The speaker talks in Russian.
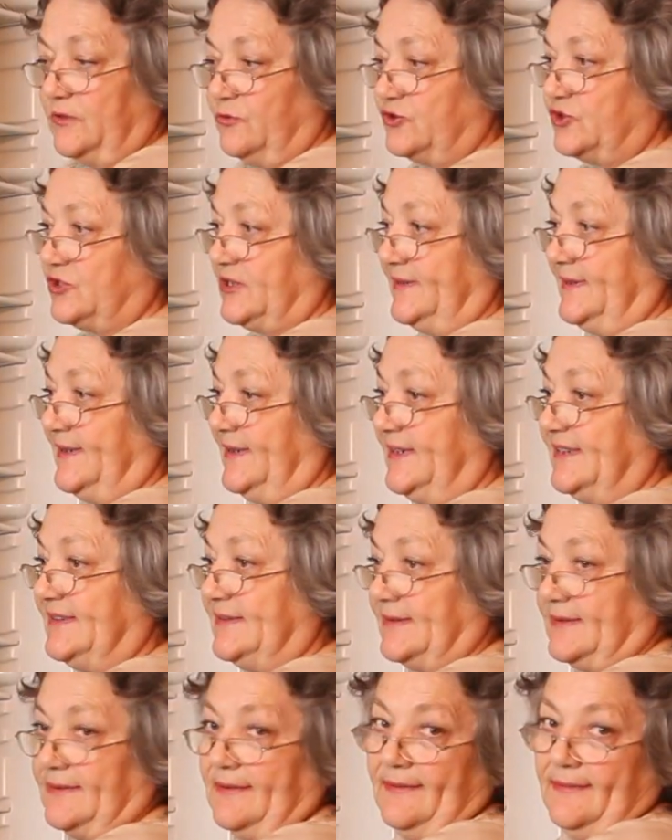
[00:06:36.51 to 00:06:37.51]
ложка на
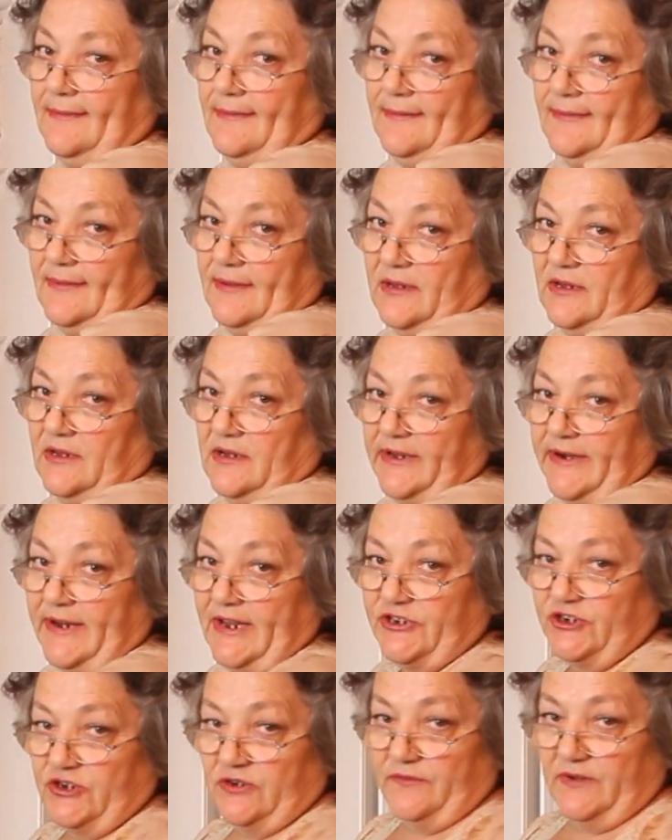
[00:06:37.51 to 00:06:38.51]
литр э,
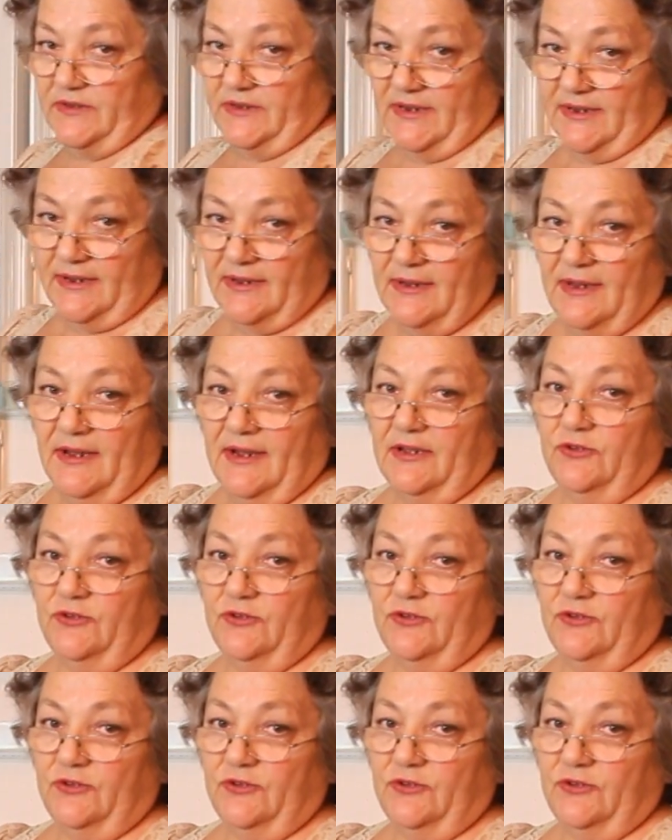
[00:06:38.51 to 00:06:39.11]
горячей воды,